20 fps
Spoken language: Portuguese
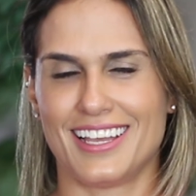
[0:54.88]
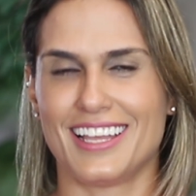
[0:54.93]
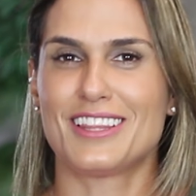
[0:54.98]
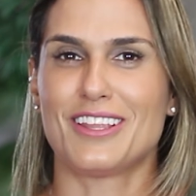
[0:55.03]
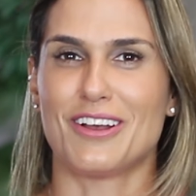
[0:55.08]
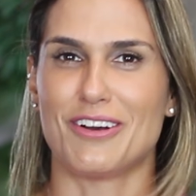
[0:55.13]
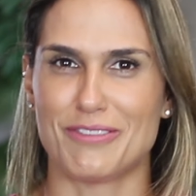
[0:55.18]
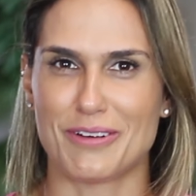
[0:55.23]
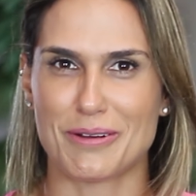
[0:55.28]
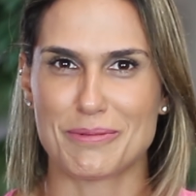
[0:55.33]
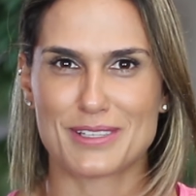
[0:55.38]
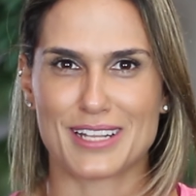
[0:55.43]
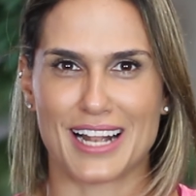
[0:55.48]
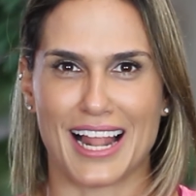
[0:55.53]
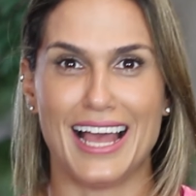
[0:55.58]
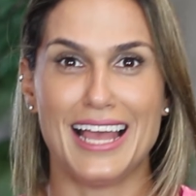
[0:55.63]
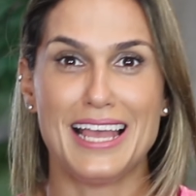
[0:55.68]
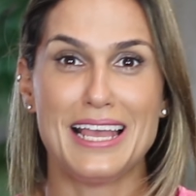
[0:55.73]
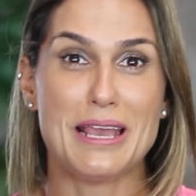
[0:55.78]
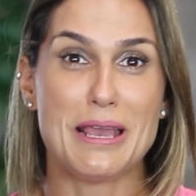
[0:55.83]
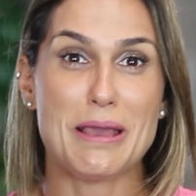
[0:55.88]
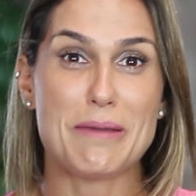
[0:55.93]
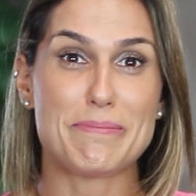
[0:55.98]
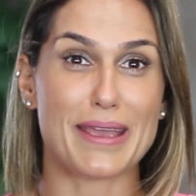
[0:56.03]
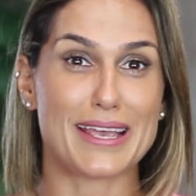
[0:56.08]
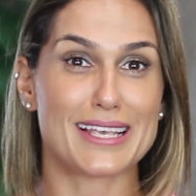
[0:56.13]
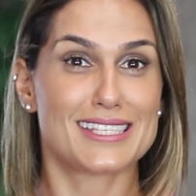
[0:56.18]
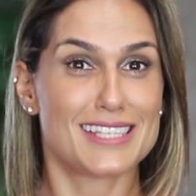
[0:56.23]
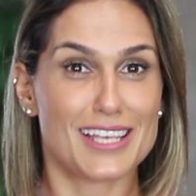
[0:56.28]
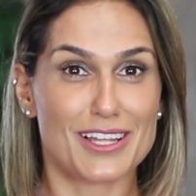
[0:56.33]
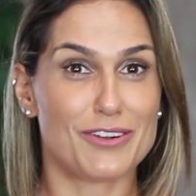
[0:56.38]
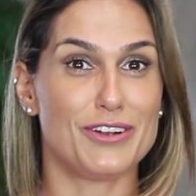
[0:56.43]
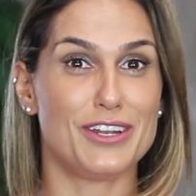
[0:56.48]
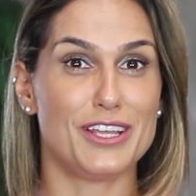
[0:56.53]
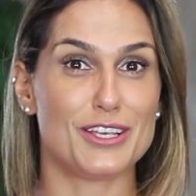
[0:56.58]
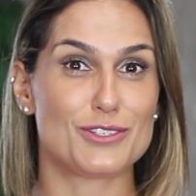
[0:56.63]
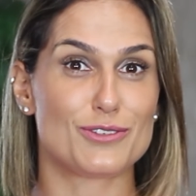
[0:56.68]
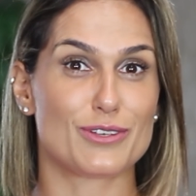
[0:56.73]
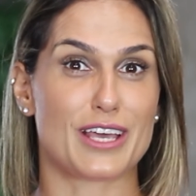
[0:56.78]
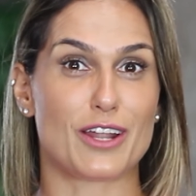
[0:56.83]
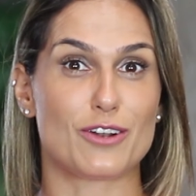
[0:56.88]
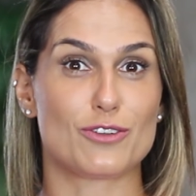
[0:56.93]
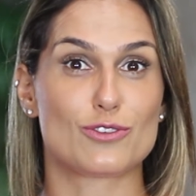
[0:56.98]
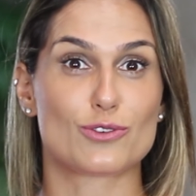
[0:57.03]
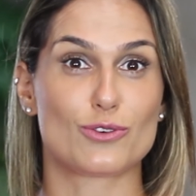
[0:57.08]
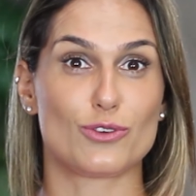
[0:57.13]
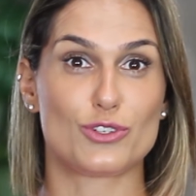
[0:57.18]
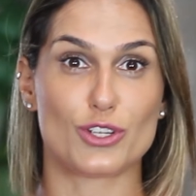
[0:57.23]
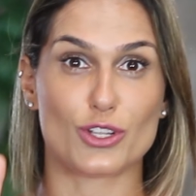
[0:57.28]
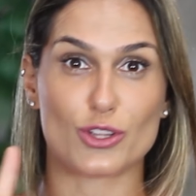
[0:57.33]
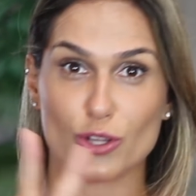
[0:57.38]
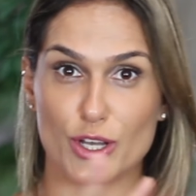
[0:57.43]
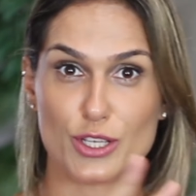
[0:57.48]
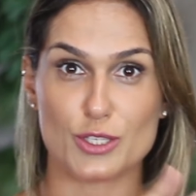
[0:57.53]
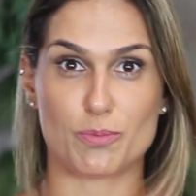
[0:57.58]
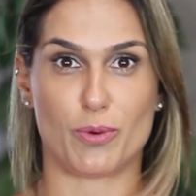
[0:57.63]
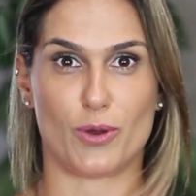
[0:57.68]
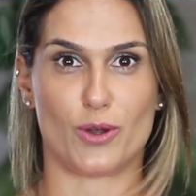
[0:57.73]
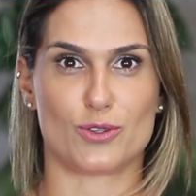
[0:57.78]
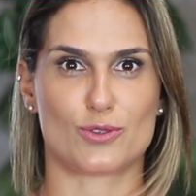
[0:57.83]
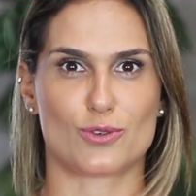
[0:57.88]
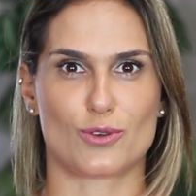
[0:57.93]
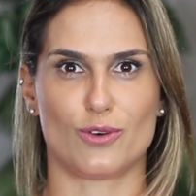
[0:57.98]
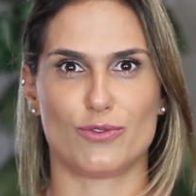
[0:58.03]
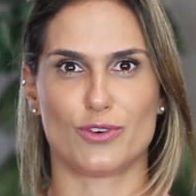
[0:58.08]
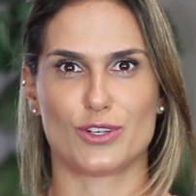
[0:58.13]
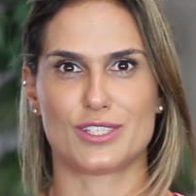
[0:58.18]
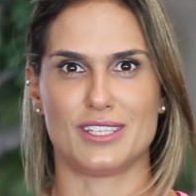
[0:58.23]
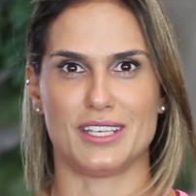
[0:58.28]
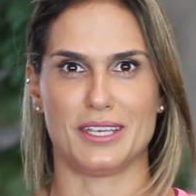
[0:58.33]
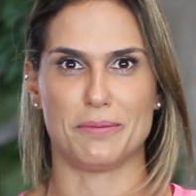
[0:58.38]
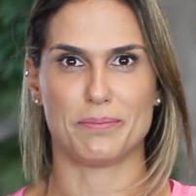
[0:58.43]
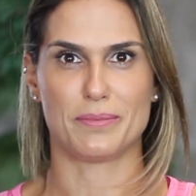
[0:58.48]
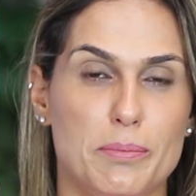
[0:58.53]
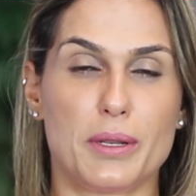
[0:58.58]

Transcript: Então, vamos lá. Pensando nisso, quero discutir dois pontos com você.